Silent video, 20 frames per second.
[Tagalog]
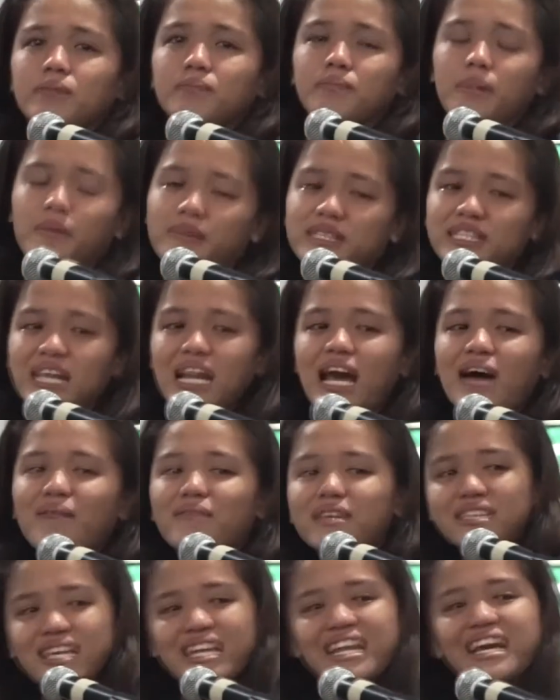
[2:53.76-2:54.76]

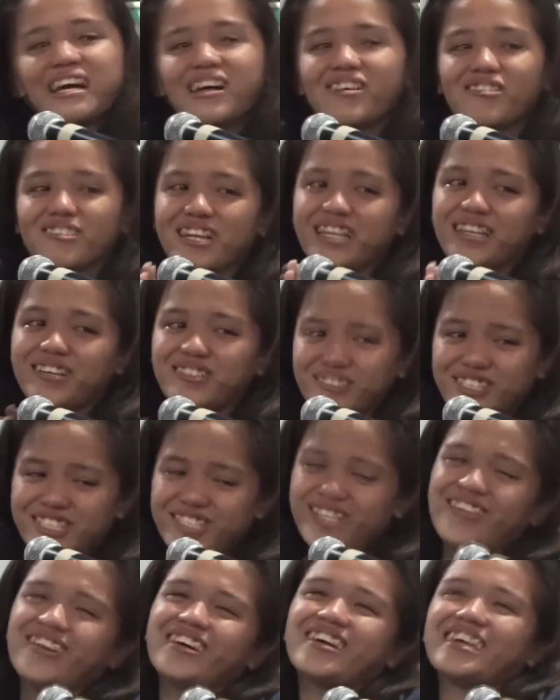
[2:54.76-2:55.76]
Nagpapasalamat talaga ako kay
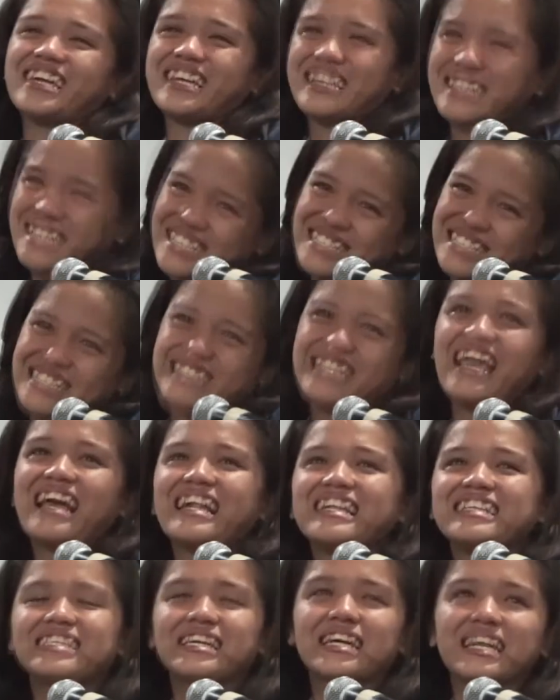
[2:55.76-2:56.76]
Coach Roy.
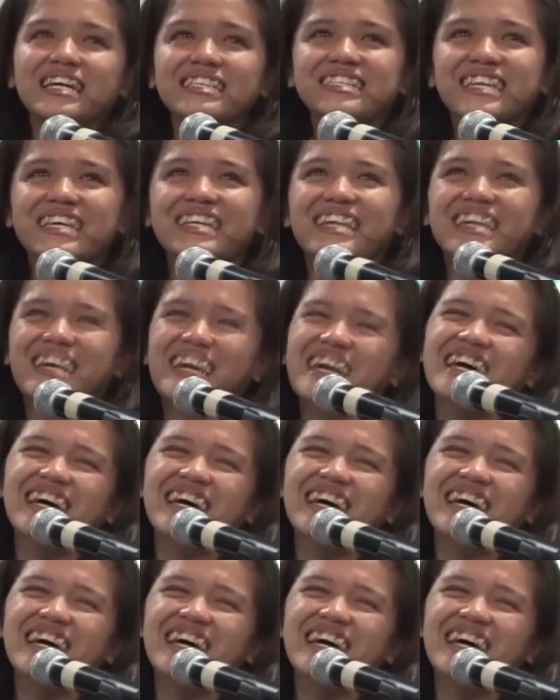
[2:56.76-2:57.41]
Dahil sa kanya na